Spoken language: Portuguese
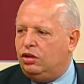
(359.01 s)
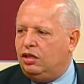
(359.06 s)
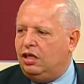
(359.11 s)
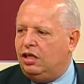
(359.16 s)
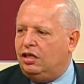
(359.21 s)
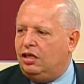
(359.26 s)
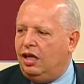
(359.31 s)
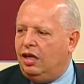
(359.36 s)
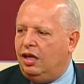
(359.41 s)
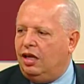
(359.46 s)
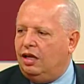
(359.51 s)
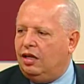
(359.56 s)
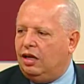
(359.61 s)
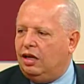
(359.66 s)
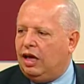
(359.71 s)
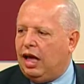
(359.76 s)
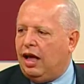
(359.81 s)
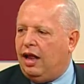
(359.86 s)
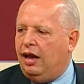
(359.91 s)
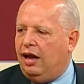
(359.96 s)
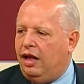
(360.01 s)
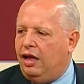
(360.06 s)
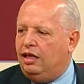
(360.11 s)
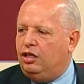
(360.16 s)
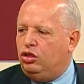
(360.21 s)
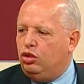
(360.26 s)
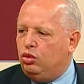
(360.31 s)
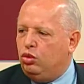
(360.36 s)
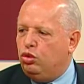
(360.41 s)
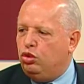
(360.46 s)
você tem a lei
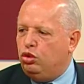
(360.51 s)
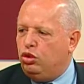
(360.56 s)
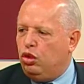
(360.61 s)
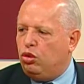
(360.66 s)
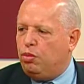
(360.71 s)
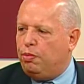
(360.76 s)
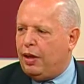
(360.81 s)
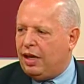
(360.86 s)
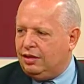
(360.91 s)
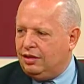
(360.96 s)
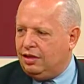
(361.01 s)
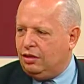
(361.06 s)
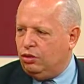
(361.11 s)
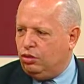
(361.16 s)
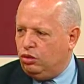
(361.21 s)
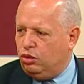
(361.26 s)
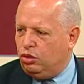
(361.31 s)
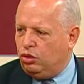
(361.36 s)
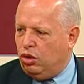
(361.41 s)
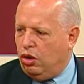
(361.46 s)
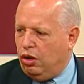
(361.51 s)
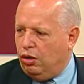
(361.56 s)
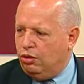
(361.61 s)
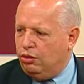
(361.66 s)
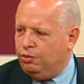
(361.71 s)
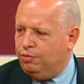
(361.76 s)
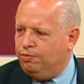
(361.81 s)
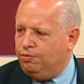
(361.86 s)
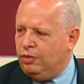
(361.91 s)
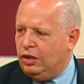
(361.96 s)
de uso e ocupação do
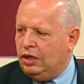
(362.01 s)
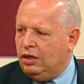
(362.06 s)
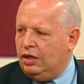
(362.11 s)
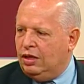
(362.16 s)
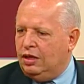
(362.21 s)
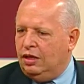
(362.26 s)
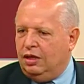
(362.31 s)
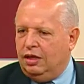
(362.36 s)
solo. Uhum.